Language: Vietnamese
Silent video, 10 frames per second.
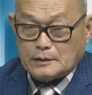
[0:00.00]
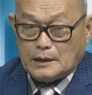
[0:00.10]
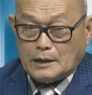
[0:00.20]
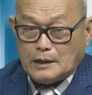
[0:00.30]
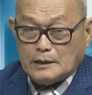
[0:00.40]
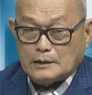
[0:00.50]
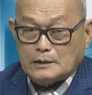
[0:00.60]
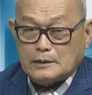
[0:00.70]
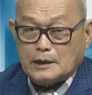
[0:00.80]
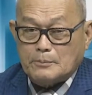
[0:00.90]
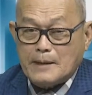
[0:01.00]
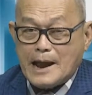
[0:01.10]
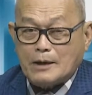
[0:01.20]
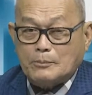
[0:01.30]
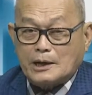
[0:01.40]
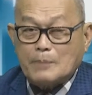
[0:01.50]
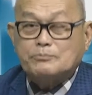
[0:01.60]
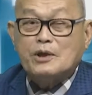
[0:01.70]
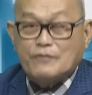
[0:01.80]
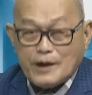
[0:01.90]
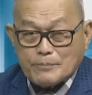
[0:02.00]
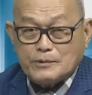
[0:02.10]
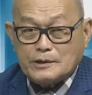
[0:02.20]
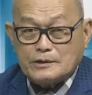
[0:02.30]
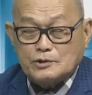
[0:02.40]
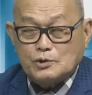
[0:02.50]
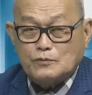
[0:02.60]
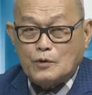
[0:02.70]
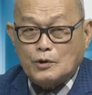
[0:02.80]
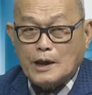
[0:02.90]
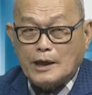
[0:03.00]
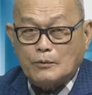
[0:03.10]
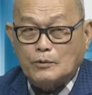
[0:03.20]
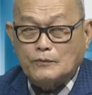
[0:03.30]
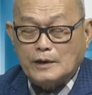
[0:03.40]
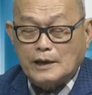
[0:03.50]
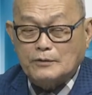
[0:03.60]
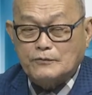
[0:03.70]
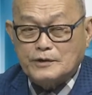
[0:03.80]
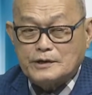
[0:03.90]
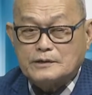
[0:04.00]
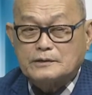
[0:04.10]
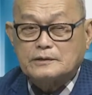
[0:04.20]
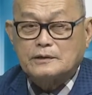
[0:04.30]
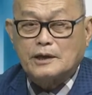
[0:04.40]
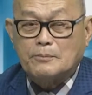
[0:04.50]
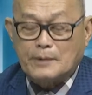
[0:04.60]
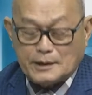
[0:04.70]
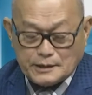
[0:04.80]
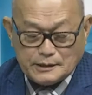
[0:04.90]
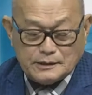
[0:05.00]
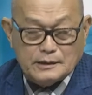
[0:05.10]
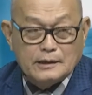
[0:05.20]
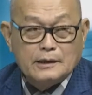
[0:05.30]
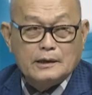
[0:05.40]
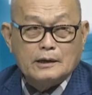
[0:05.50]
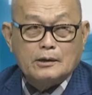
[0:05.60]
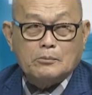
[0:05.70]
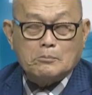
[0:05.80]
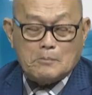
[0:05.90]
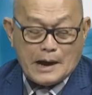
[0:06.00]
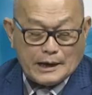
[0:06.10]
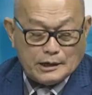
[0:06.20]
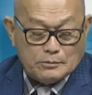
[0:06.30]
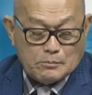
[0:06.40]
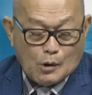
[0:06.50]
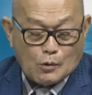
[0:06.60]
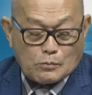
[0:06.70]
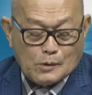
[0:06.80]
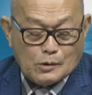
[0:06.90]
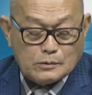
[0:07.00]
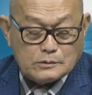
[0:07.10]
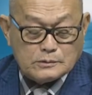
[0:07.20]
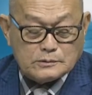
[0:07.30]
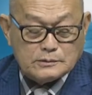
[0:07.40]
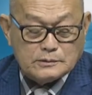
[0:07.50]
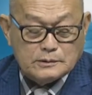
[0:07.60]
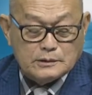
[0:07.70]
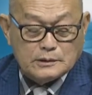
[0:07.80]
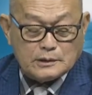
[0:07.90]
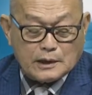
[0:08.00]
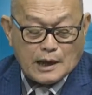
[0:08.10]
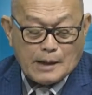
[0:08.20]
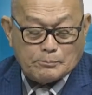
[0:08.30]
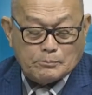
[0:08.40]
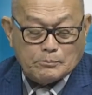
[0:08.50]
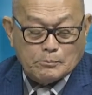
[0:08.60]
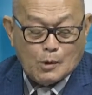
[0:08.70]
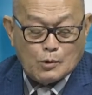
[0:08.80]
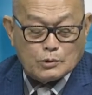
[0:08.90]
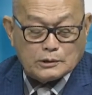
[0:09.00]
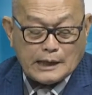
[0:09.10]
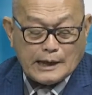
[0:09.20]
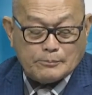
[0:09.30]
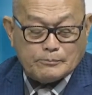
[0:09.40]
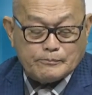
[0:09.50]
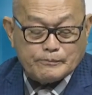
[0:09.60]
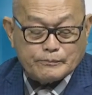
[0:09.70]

ở cái bang mà cấp giấy phép đó, cái số phone này quý vị lấy viết để mà ghi 714 548